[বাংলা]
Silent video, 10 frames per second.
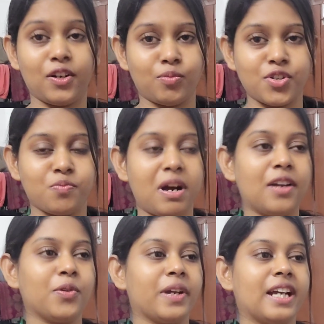এগারো মাস পার
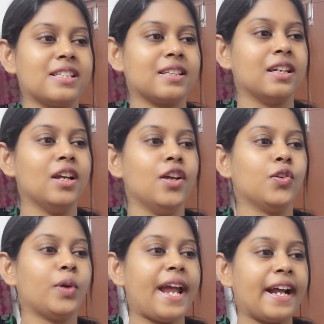হয়ে গেছে
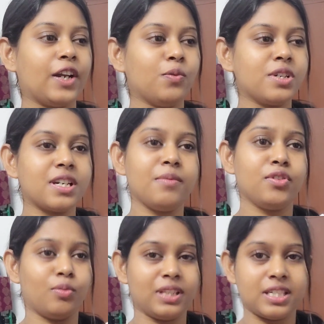তো এই এগারো মাস না আমি
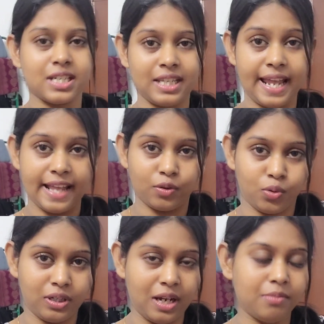তোমাদের সাথে
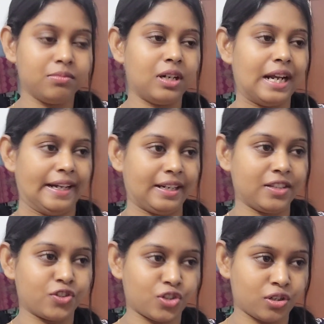এতটা
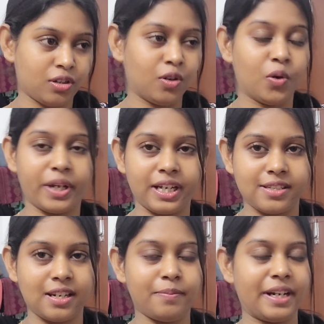অ্যাটাচ হয়ে
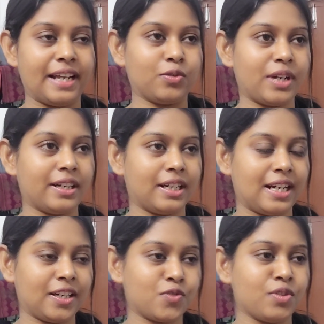গেছিলাম মানে এতটা
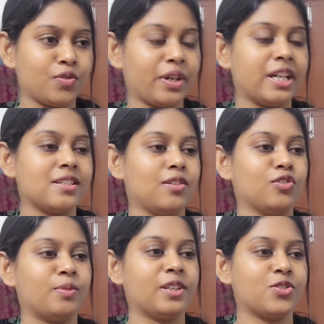অ্যাটাচমেন্ট হয়ে গেছিলো
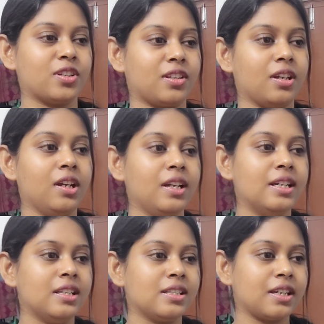তোমাদের সাথে
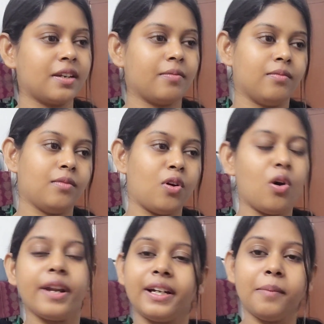যে
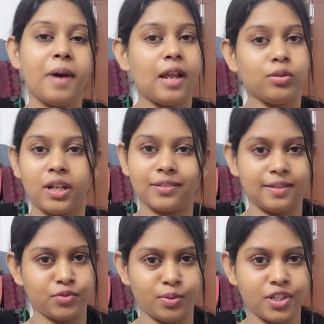অনেকটা ভালো
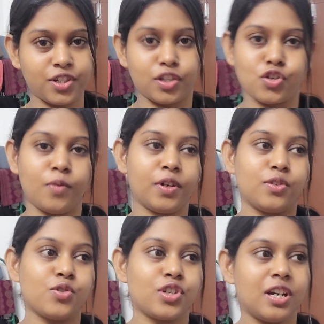থাকতাম তোমাদের সাথে সব
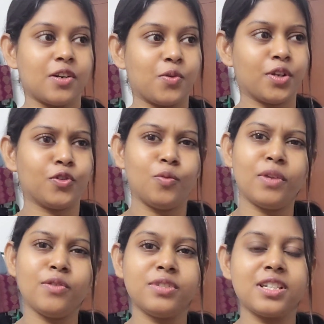কিছু শেয়ার করে
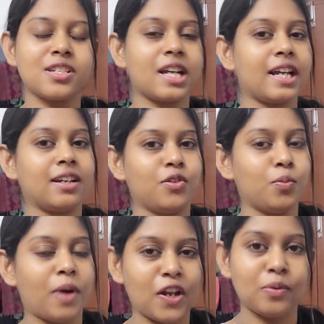তোমরাও জিনিসটাকে
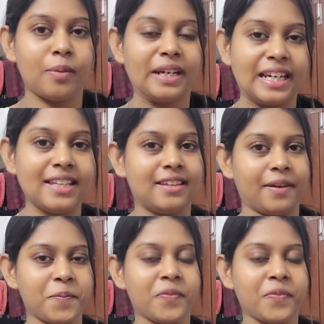খুব ভালোভাবে নিতে